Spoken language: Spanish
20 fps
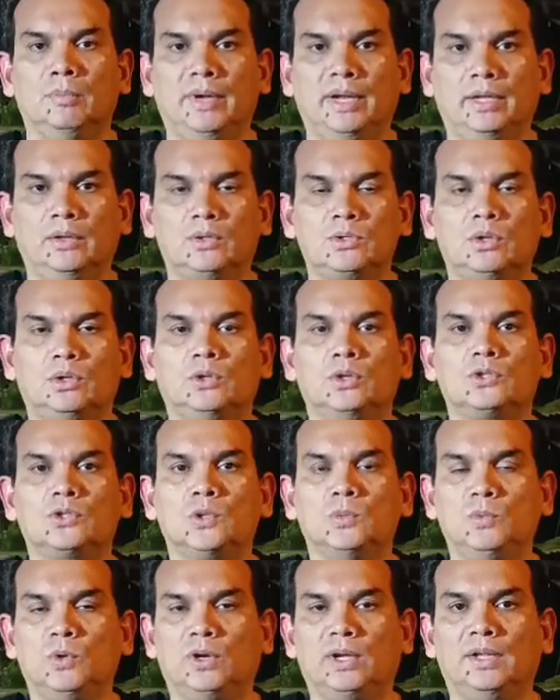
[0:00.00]
Para
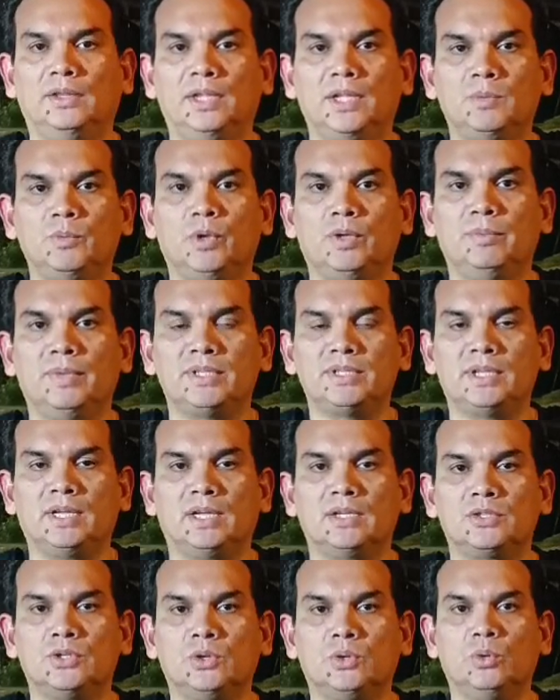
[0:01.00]
nosotros como organismo de
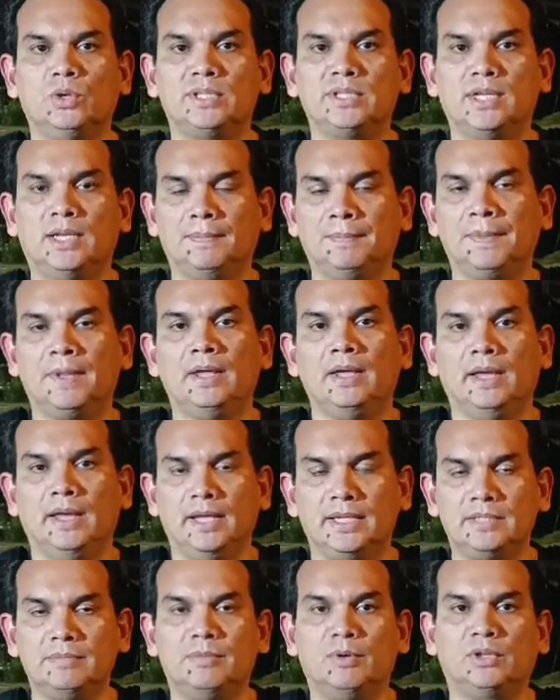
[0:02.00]
investigación judicial
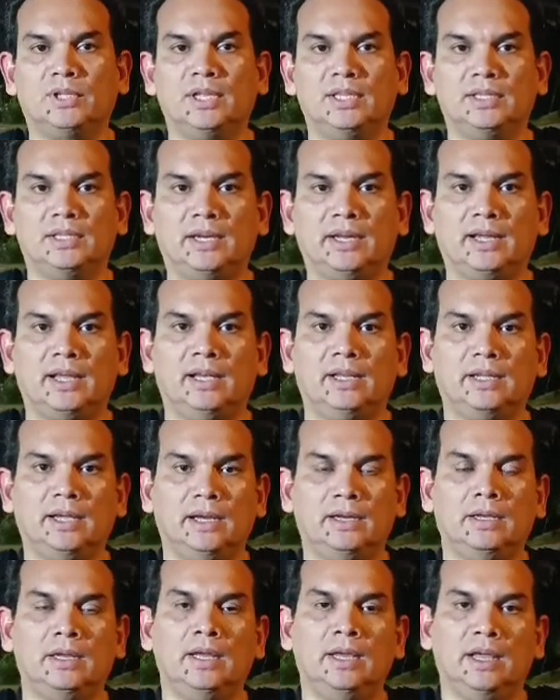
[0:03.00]
es importante
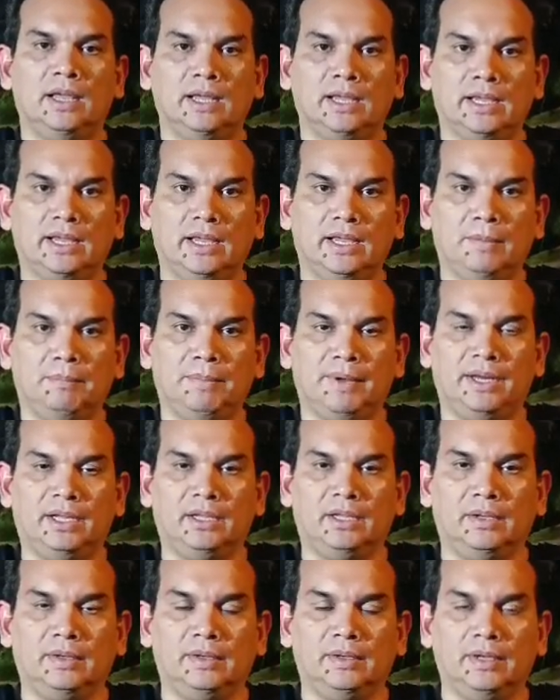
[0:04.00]
recalcar que
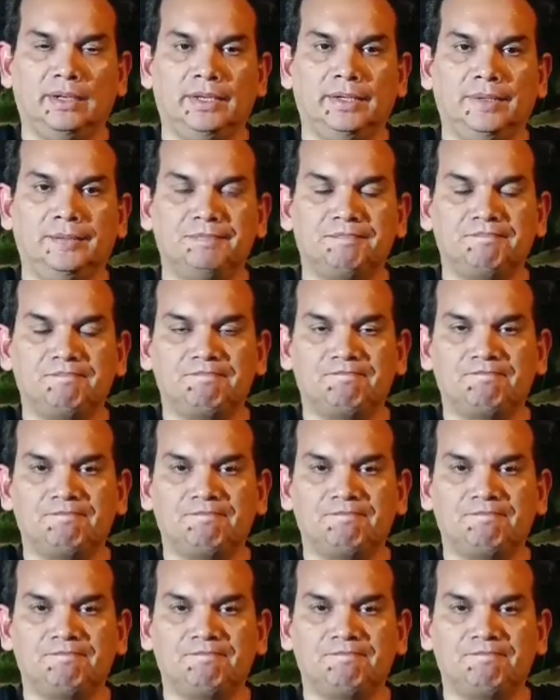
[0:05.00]
para eh,